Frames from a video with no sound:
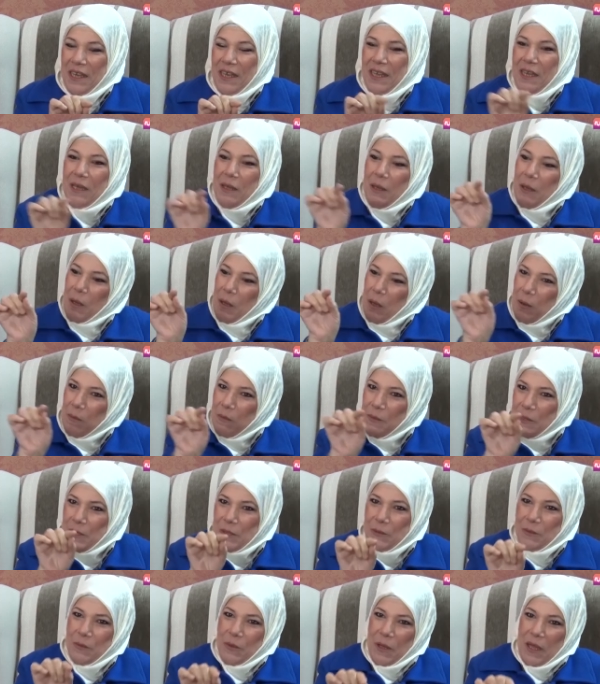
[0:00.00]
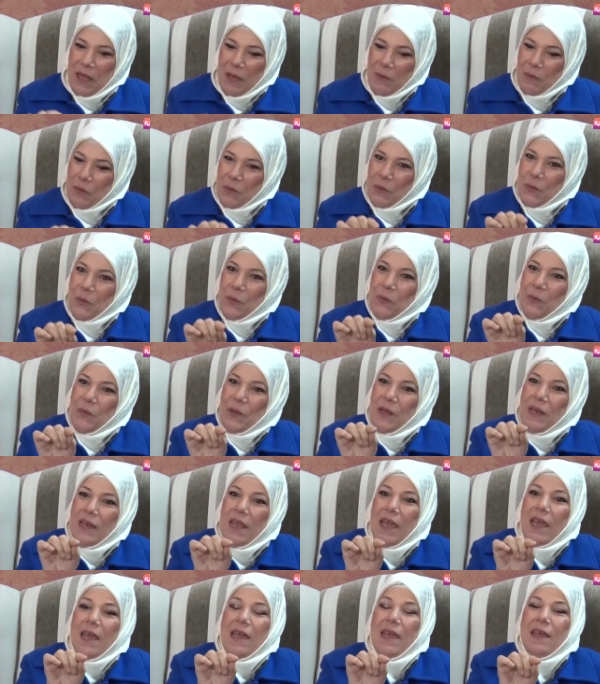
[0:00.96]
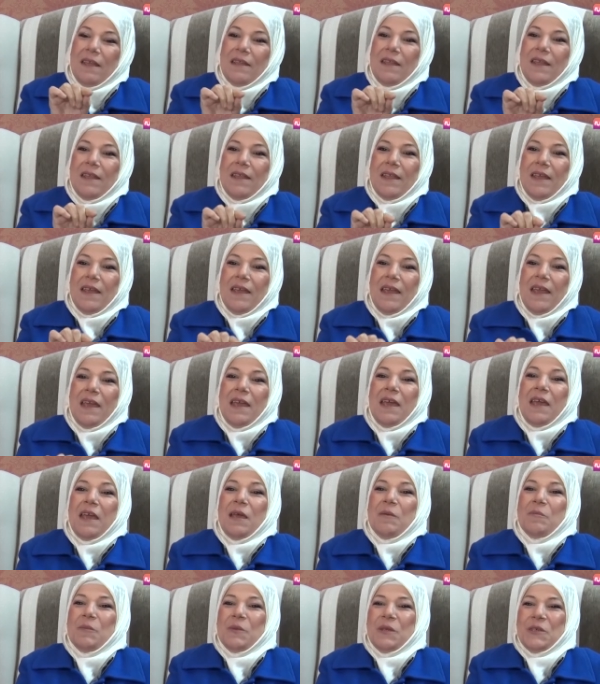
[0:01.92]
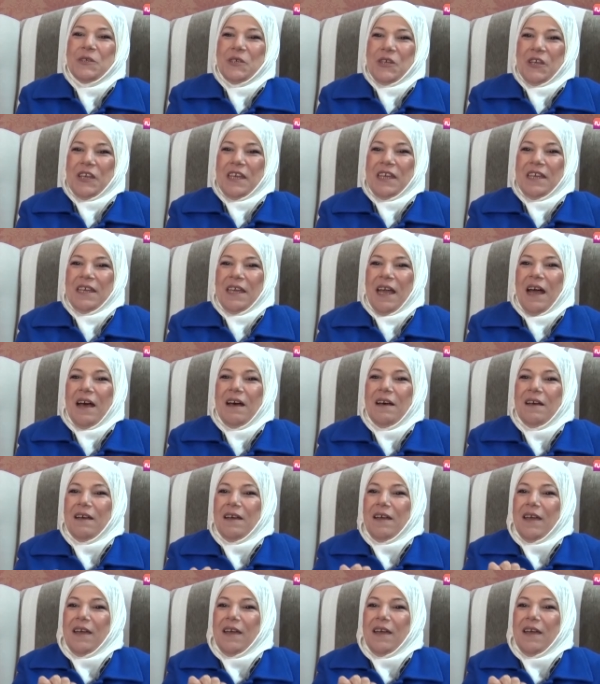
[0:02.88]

هيك برسمه هيك بيقول لي هيك هيك تيتي هيك هيك بتشكيها شكيها